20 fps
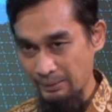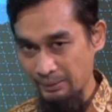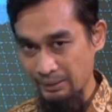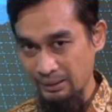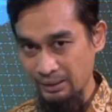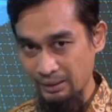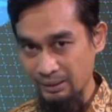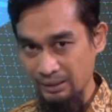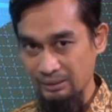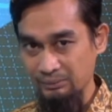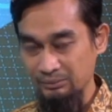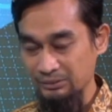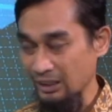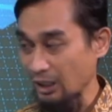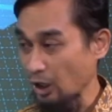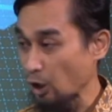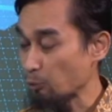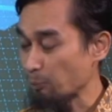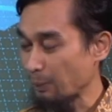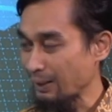uh,
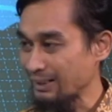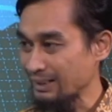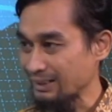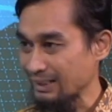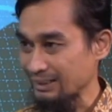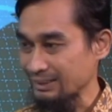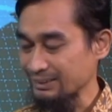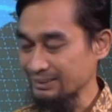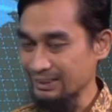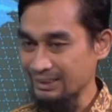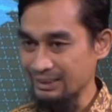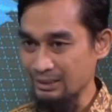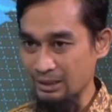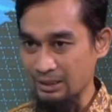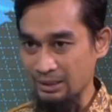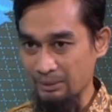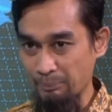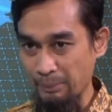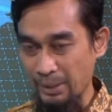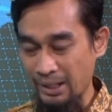terlalu padat. Artinya gini,
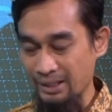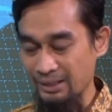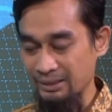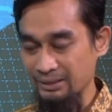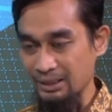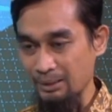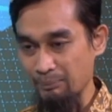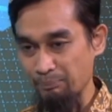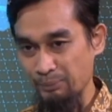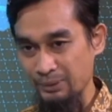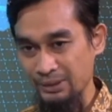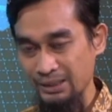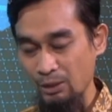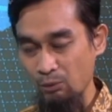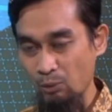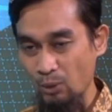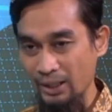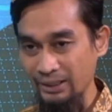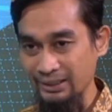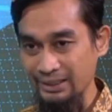uh, yang
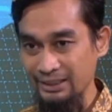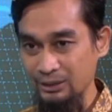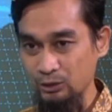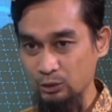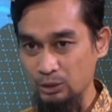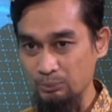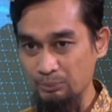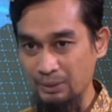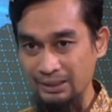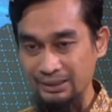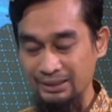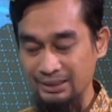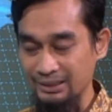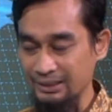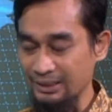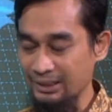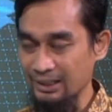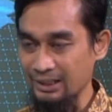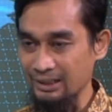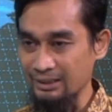penyewanya itu dibandingkan
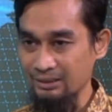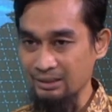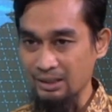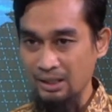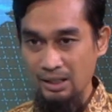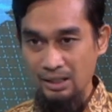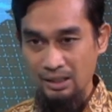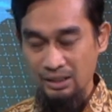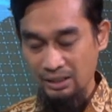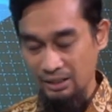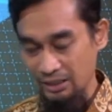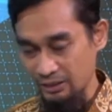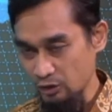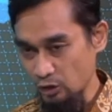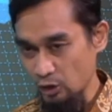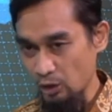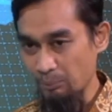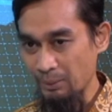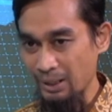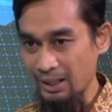dengan
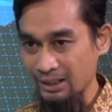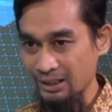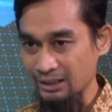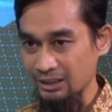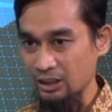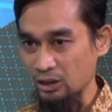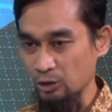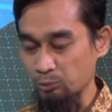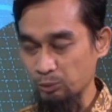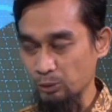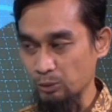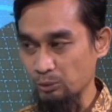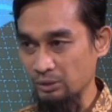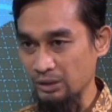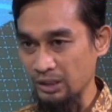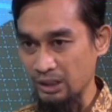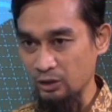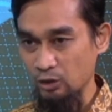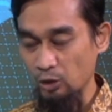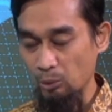regional market ataupun
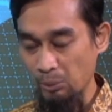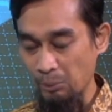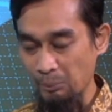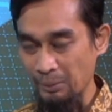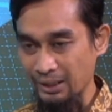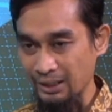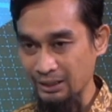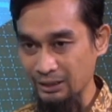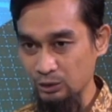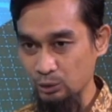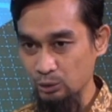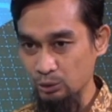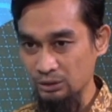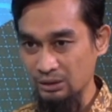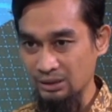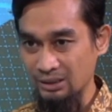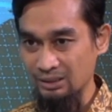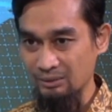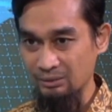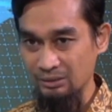dari global market itu
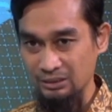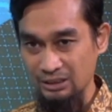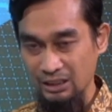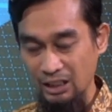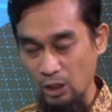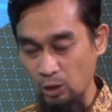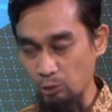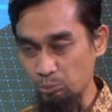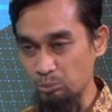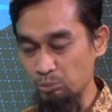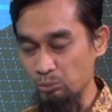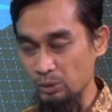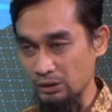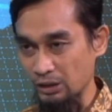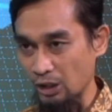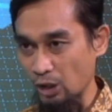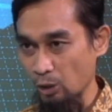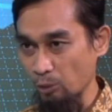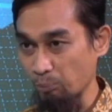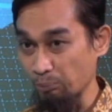uh, terlalu
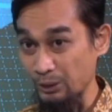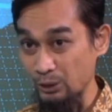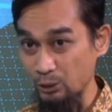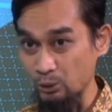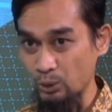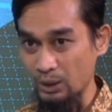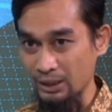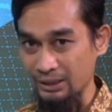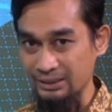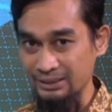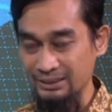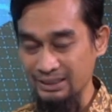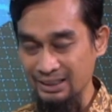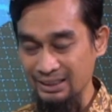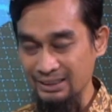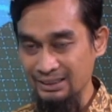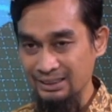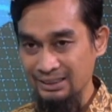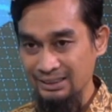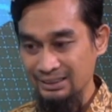terlalu penuh. Artinya
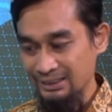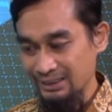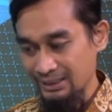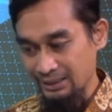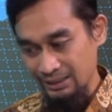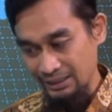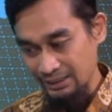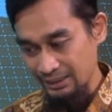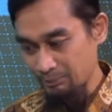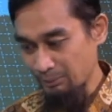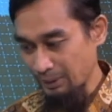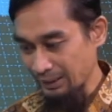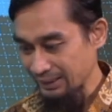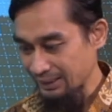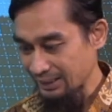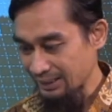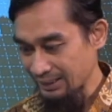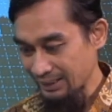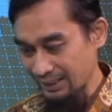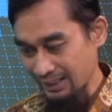hmm kita
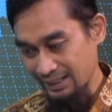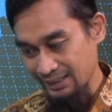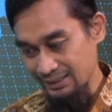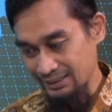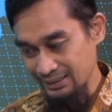bandingkan dengan